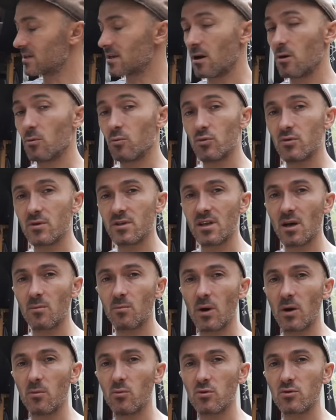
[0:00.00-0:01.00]
ça en plus, tu n'as
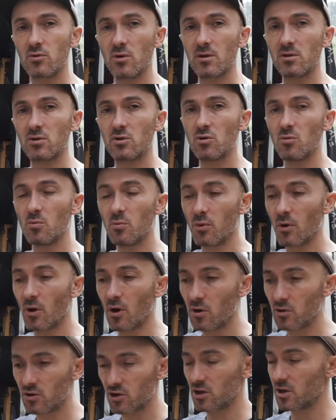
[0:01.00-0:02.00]
pas besoin de te
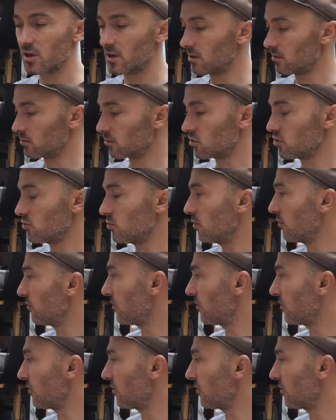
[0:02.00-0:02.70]
brancher, donc tu peux